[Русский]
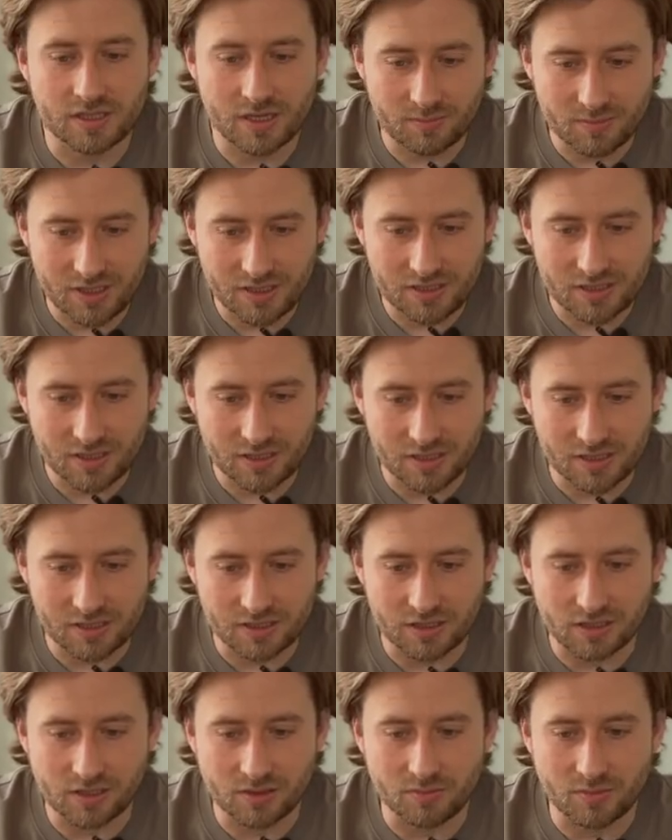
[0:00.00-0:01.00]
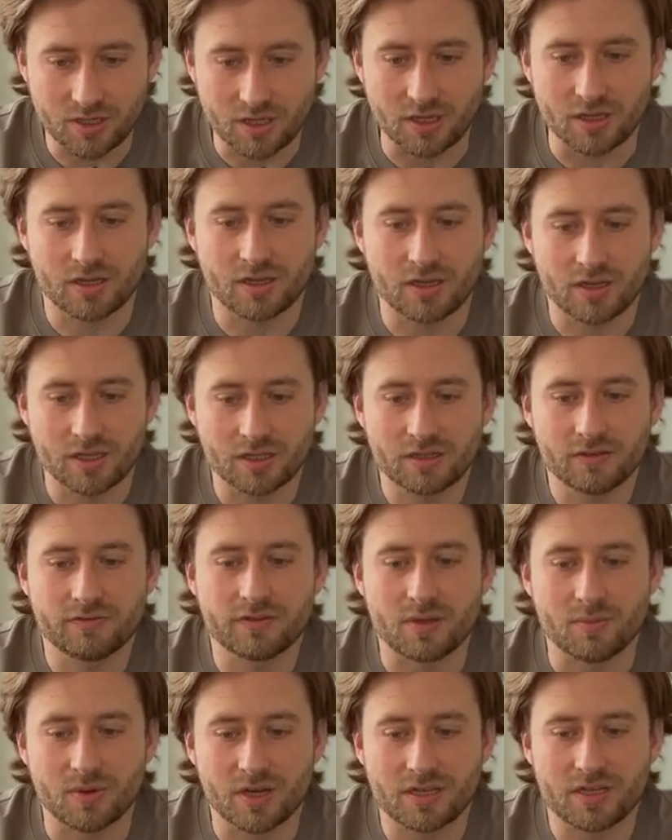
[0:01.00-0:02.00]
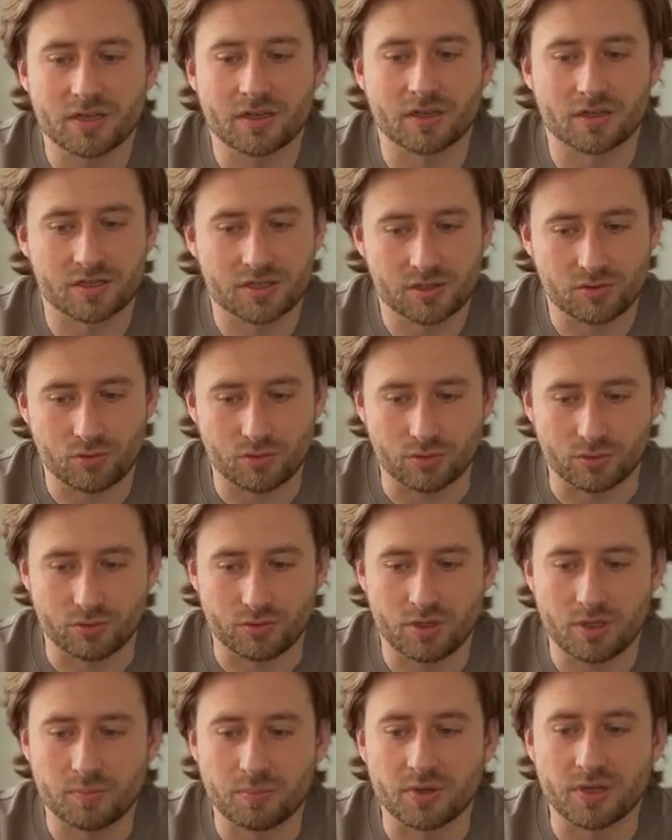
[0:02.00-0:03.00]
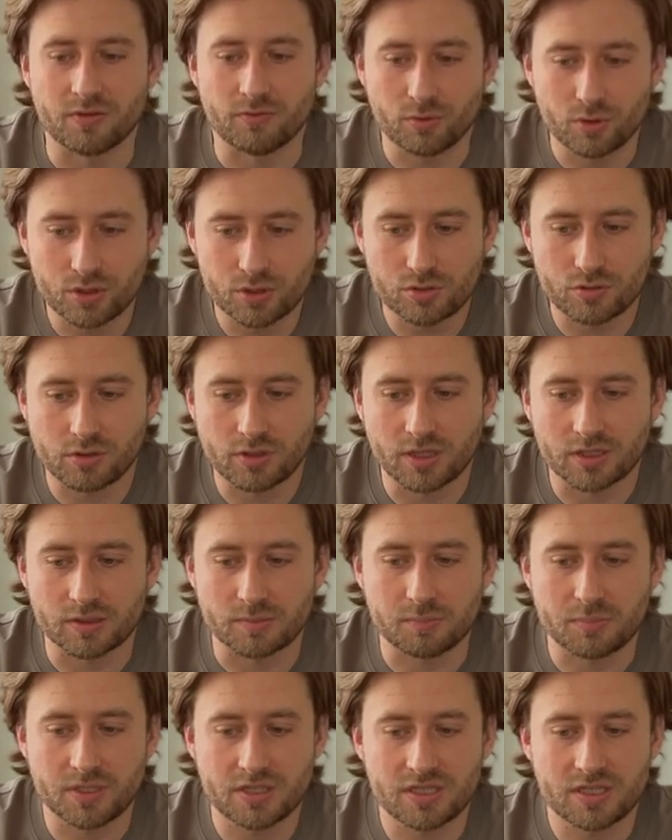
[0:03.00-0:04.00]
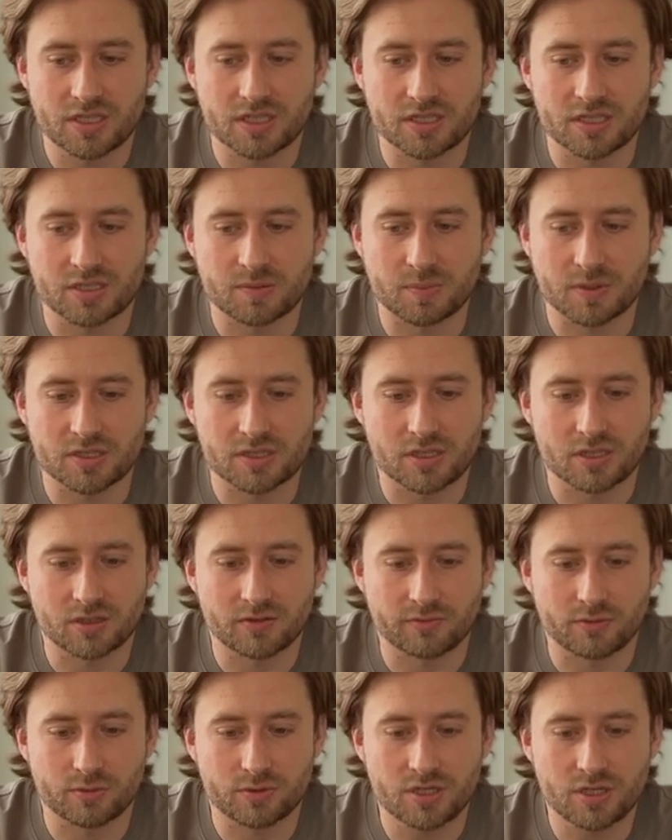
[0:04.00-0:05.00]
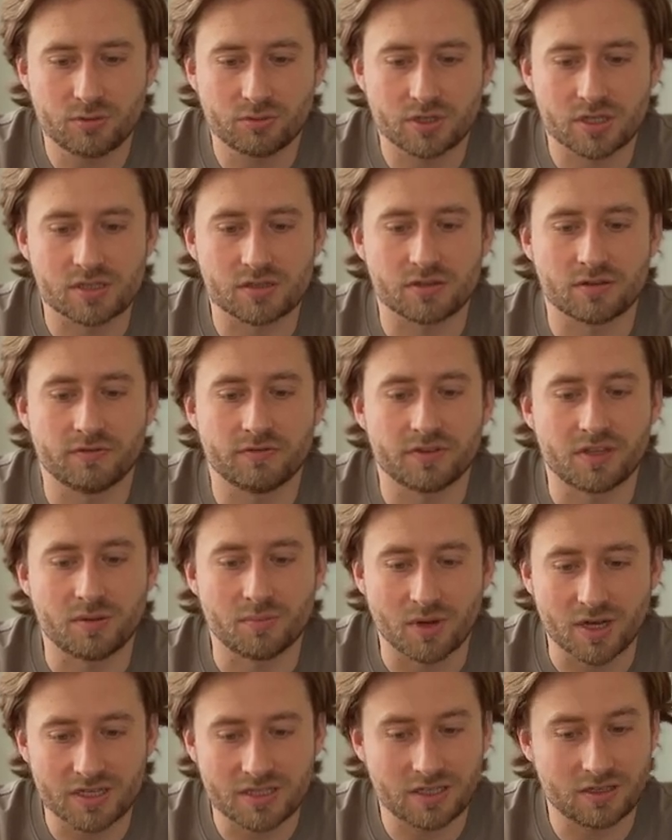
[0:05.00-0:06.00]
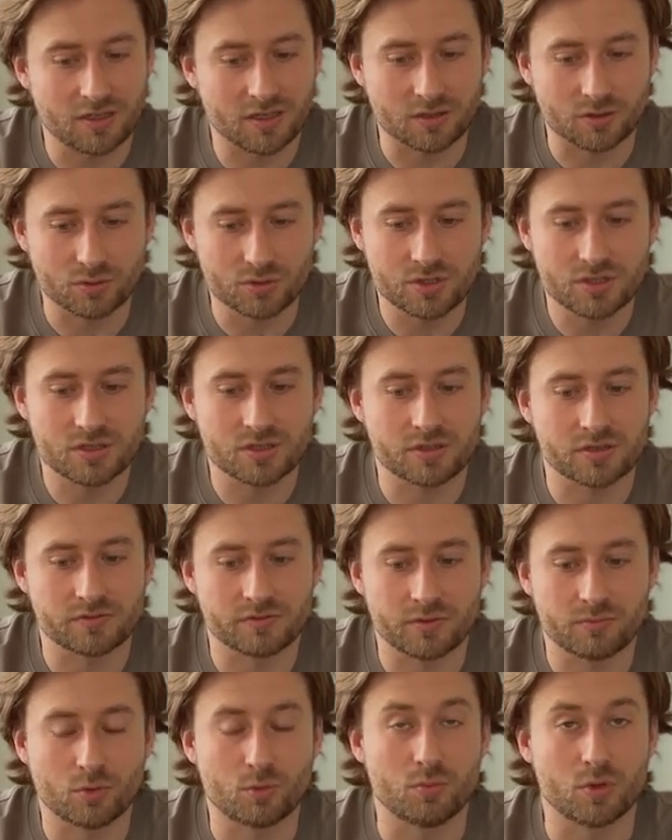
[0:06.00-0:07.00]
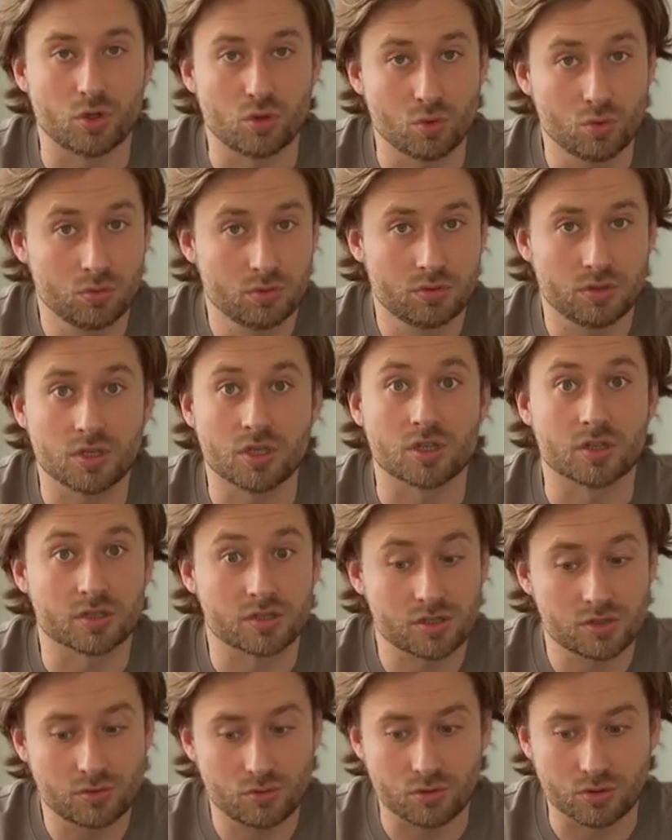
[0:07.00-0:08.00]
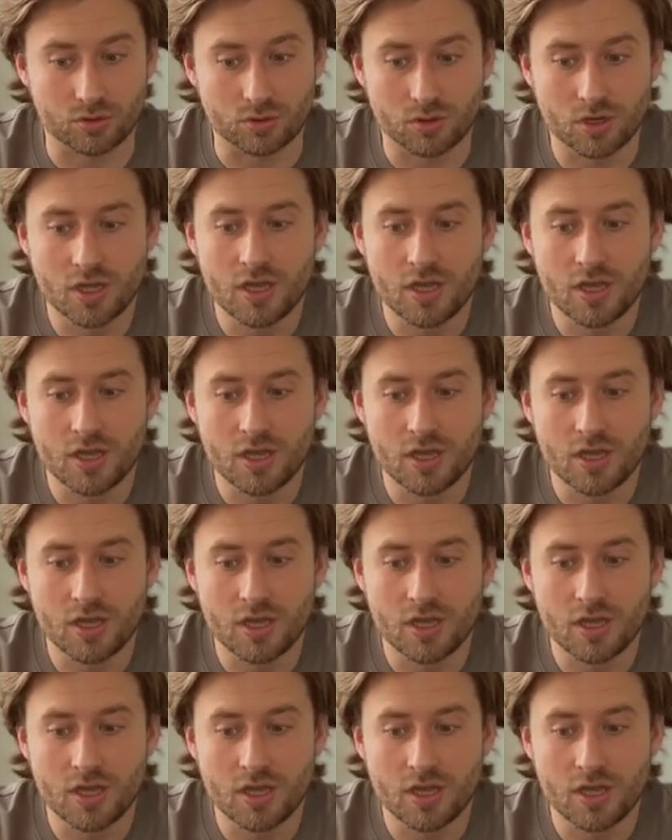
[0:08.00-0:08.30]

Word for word: Самые интересные для меня – это внимание к рациону. И по его результатам 56% людей у нас внимательно относятся к своему меню и рациону.